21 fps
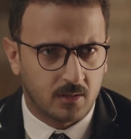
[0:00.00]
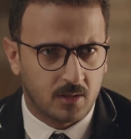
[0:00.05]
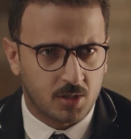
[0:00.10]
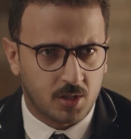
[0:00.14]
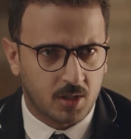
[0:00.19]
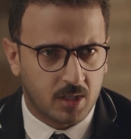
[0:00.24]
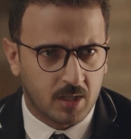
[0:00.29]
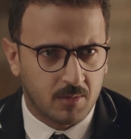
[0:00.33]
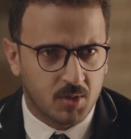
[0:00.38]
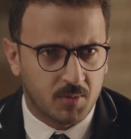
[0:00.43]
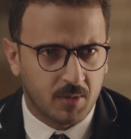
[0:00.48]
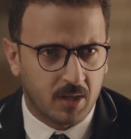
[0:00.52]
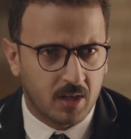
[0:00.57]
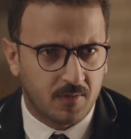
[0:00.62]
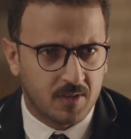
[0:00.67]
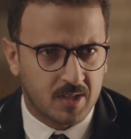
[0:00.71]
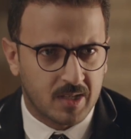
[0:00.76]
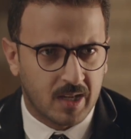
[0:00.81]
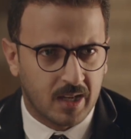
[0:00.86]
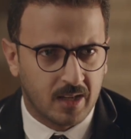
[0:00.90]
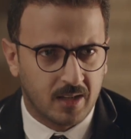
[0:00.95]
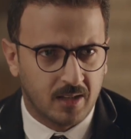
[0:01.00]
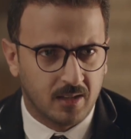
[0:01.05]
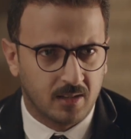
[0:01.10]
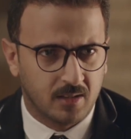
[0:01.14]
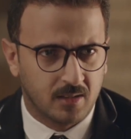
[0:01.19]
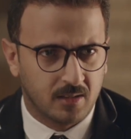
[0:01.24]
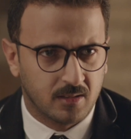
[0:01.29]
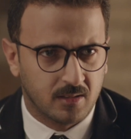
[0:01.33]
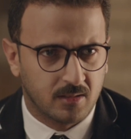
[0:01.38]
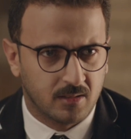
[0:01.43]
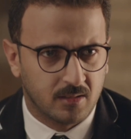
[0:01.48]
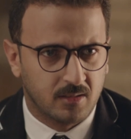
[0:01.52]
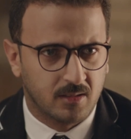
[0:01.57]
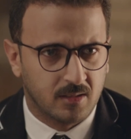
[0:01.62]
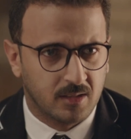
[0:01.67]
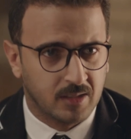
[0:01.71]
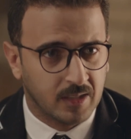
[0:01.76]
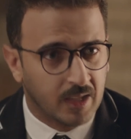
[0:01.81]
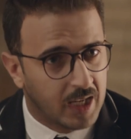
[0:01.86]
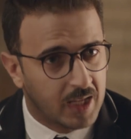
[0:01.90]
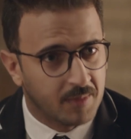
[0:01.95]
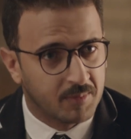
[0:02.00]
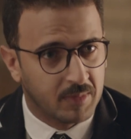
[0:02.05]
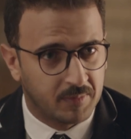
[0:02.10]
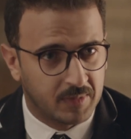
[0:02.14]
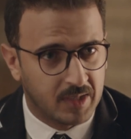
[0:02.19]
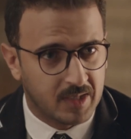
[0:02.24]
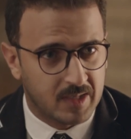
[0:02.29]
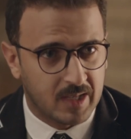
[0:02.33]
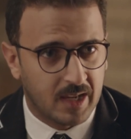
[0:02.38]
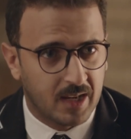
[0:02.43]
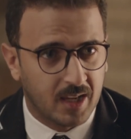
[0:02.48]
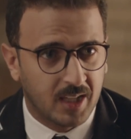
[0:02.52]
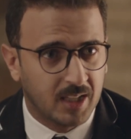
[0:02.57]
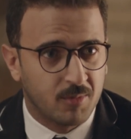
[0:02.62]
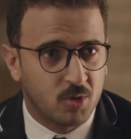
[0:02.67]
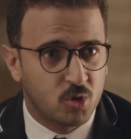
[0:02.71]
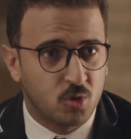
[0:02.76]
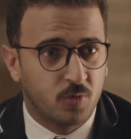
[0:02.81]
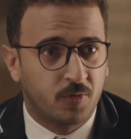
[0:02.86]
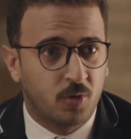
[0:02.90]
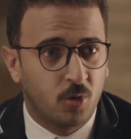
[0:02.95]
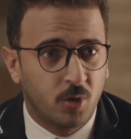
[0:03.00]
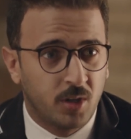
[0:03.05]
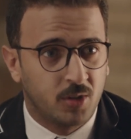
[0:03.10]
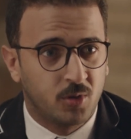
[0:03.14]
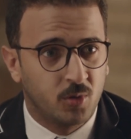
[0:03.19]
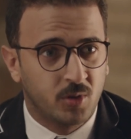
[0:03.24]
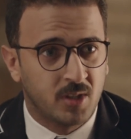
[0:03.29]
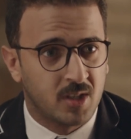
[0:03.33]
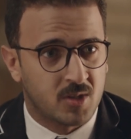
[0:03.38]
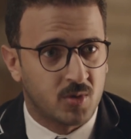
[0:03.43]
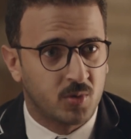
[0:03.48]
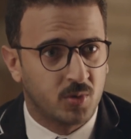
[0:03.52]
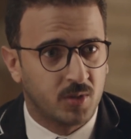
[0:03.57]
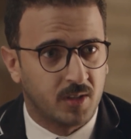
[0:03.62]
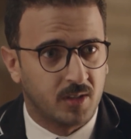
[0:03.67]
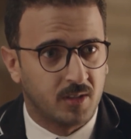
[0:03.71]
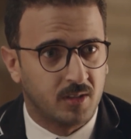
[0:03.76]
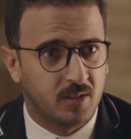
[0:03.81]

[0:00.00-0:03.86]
عشان كده مش بعرف أزعلها ان هي لما بتزعل انا بشوف كل الدنيا سودة